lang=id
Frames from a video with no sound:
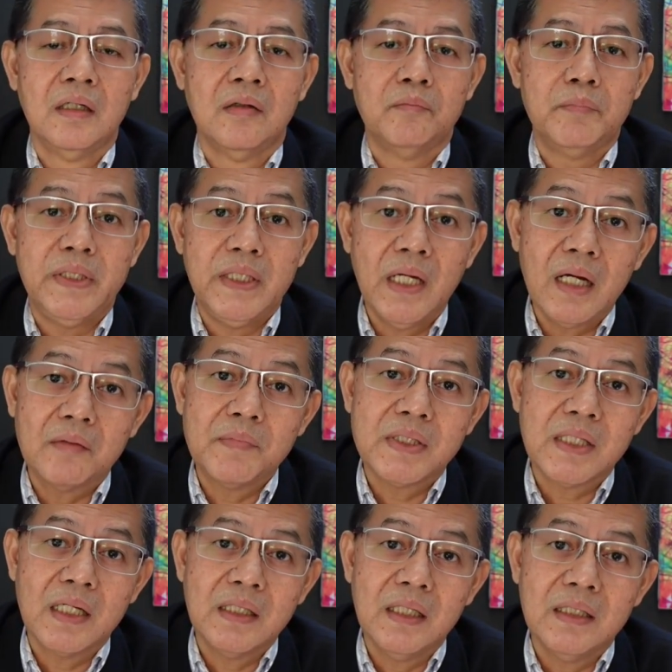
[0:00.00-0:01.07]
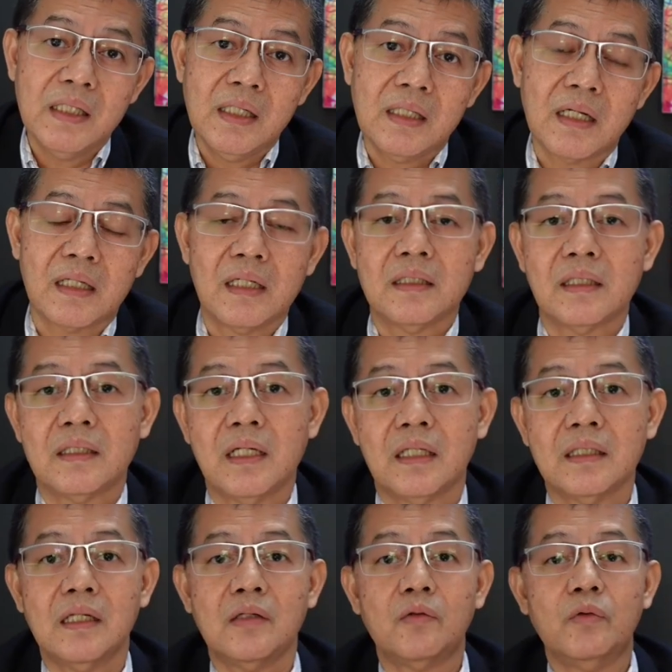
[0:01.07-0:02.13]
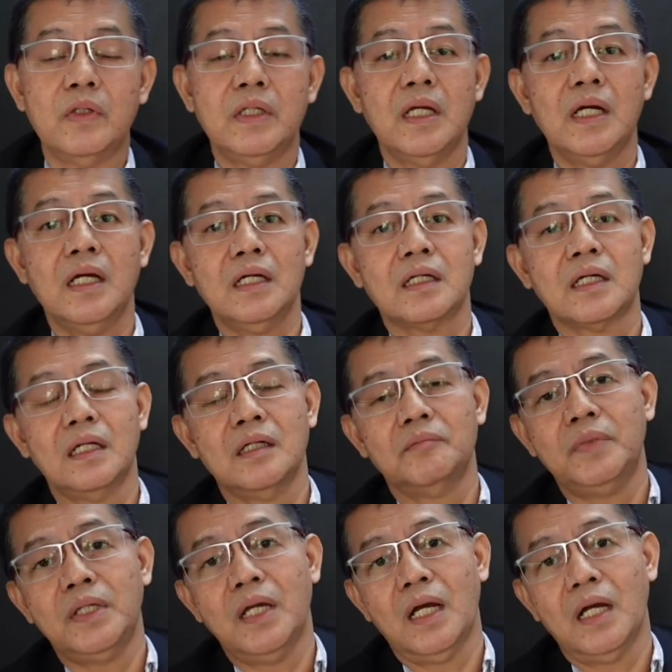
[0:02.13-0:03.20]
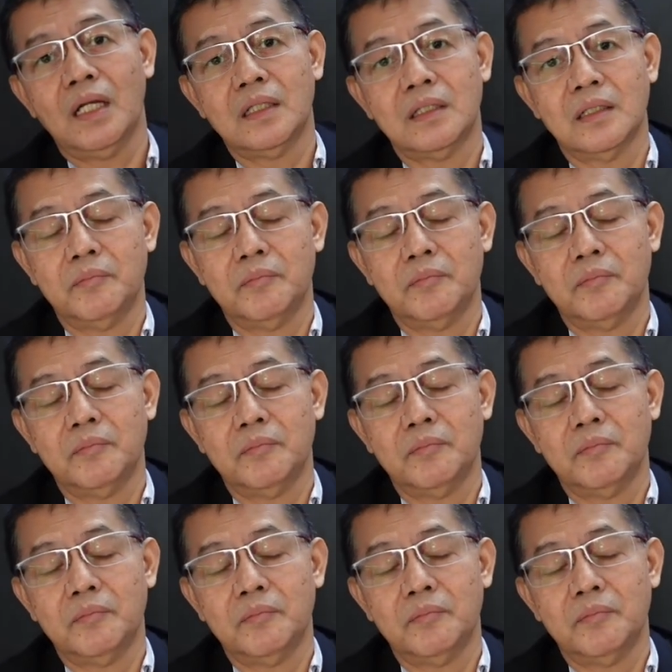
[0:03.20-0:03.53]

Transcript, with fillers: minyak misalnya ya karena ternyata dunia kelebihan